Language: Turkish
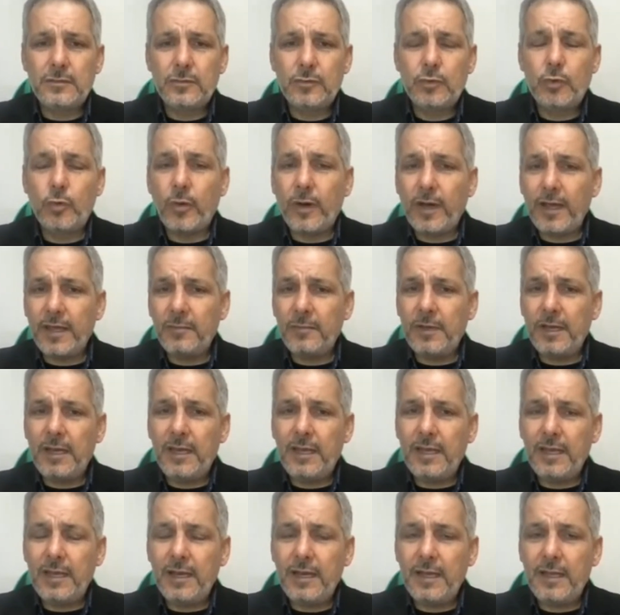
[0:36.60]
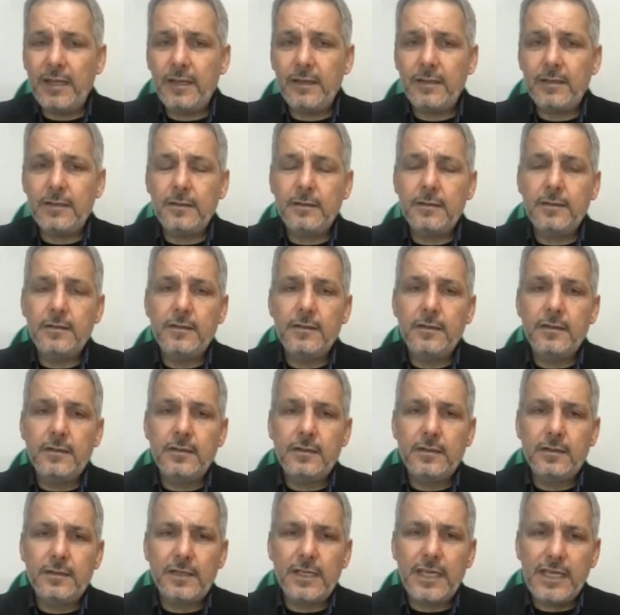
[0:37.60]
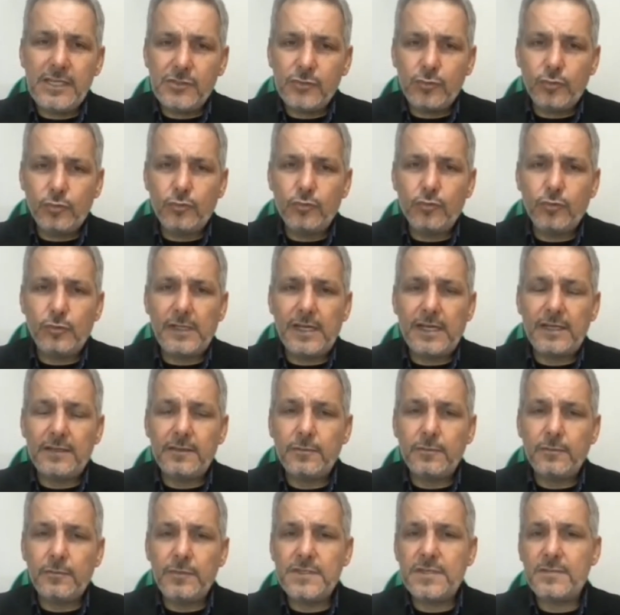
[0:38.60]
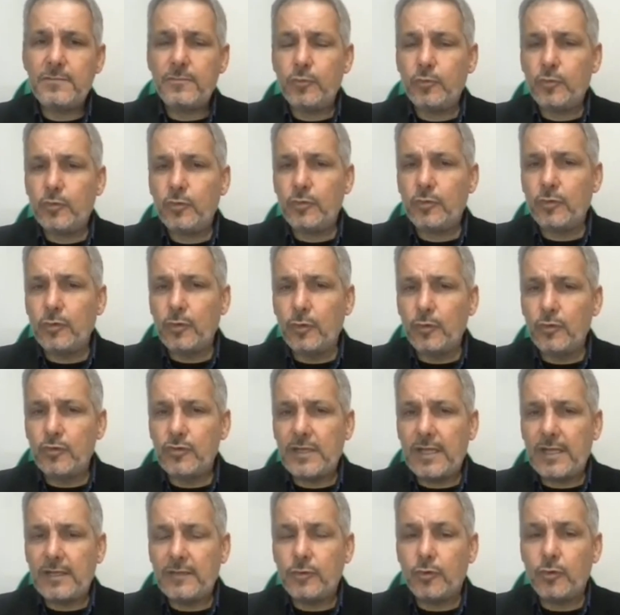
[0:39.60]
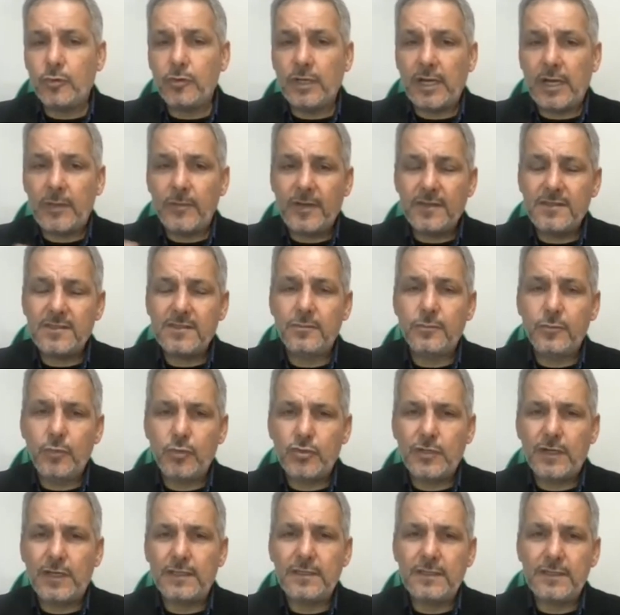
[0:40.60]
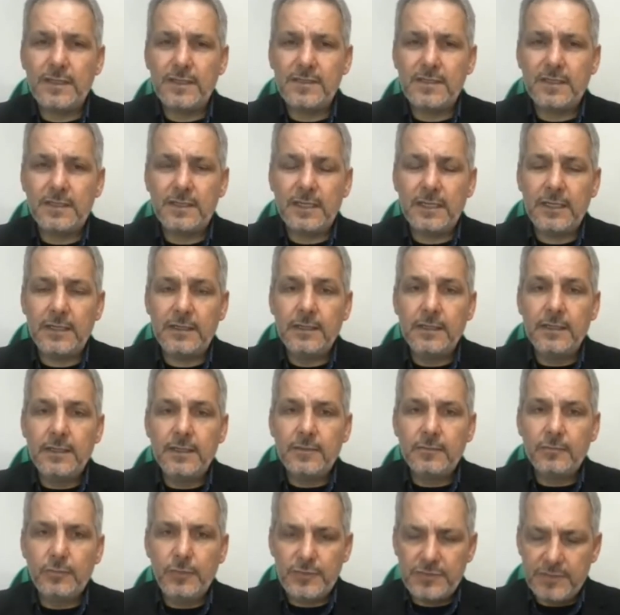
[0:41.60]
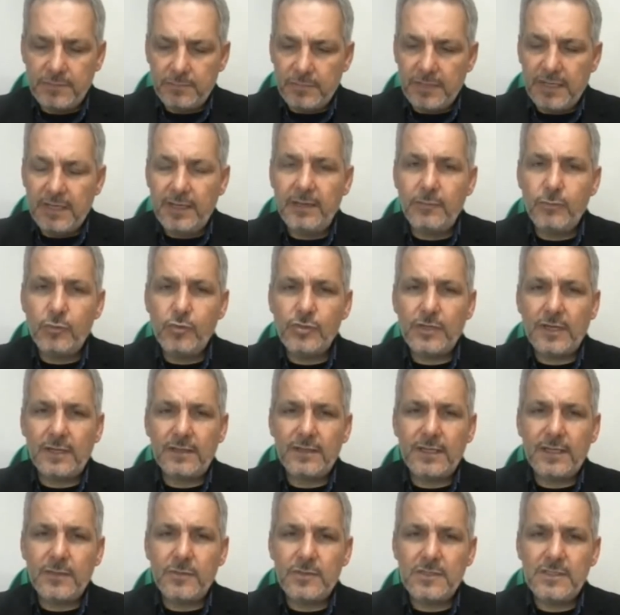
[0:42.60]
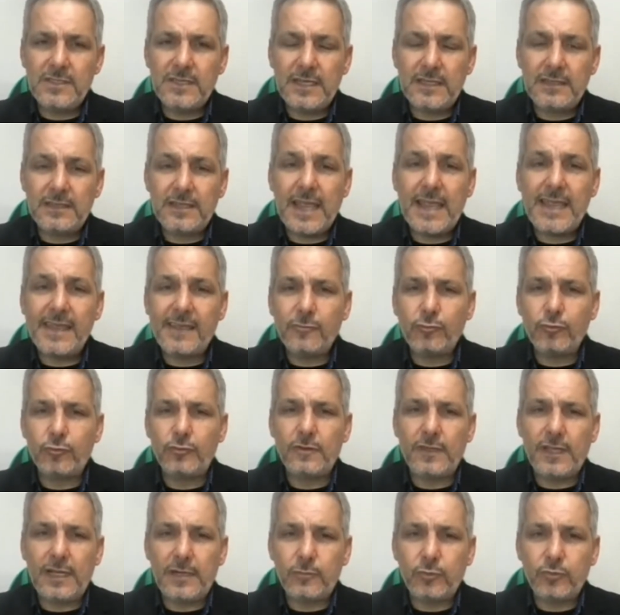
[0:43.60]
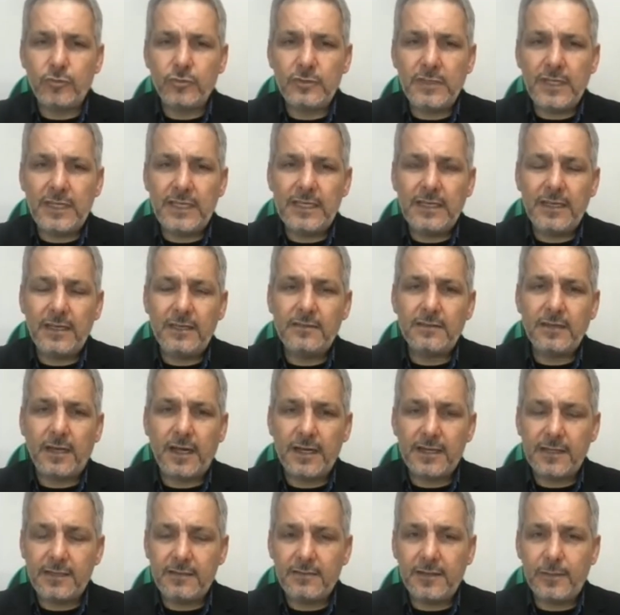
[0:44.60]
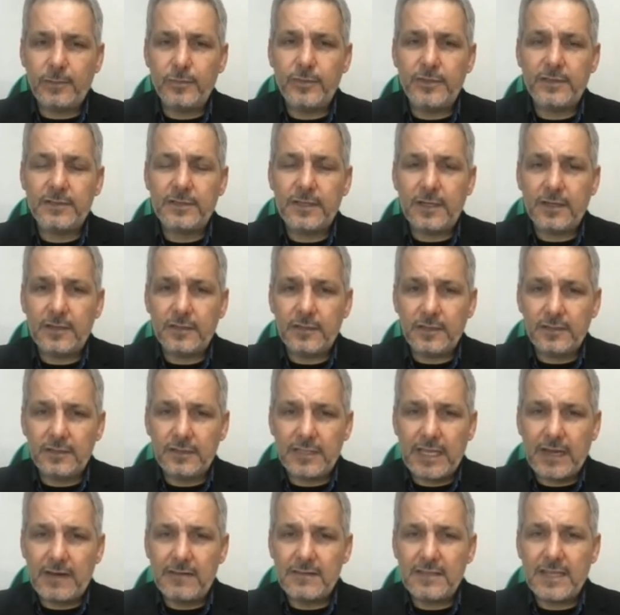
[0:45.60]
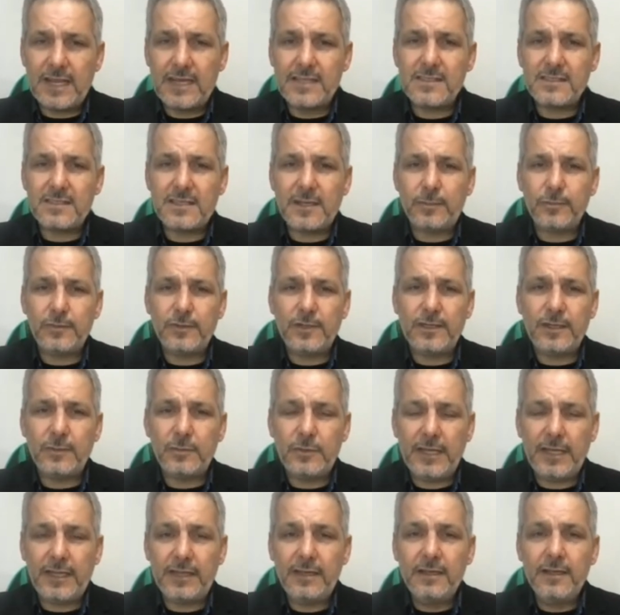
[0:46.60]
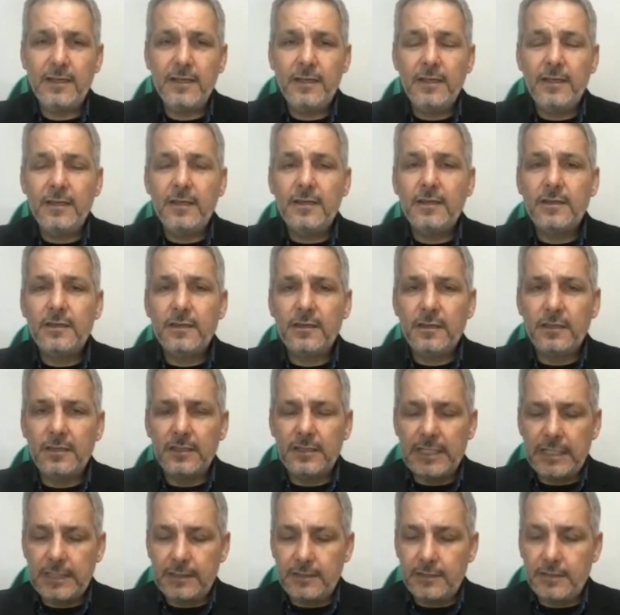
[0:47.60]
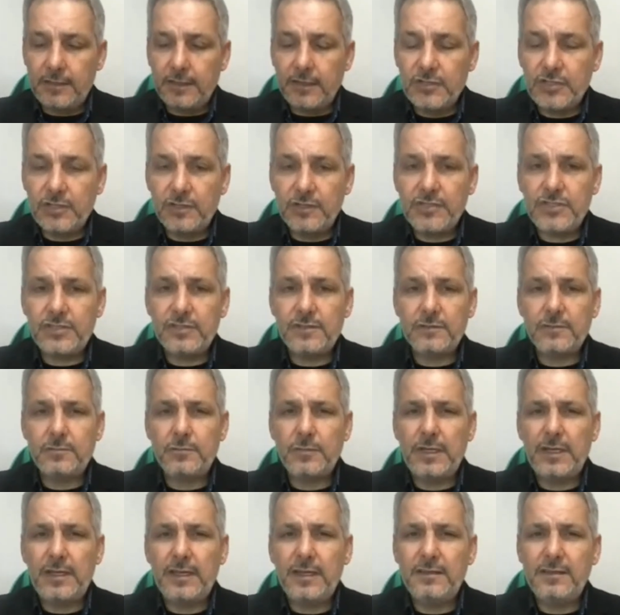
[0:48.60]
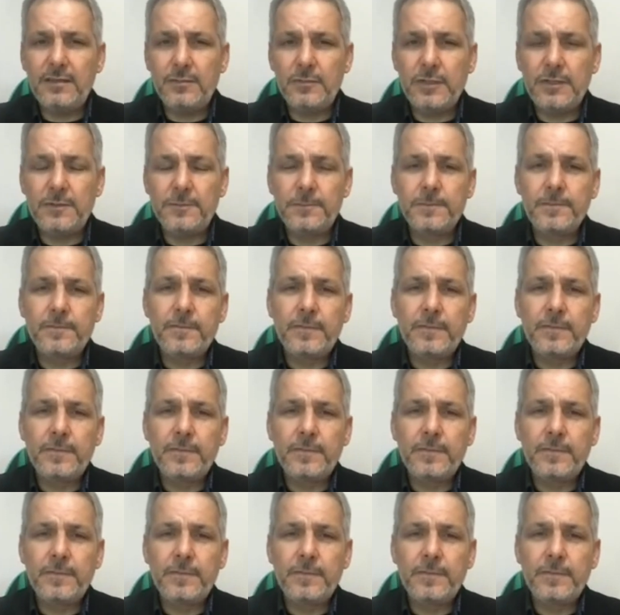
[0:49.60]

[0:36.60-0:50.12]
Kuvayi Milliye ile eş tuttular. Bizim ulusal Hamas'ın mücadelesini bizim milli mücadelemizle denk tuttular. Bununla ilgili tarih kitaplarına, ders kitaplarına bile e, de, açılış Milli Eğitim'in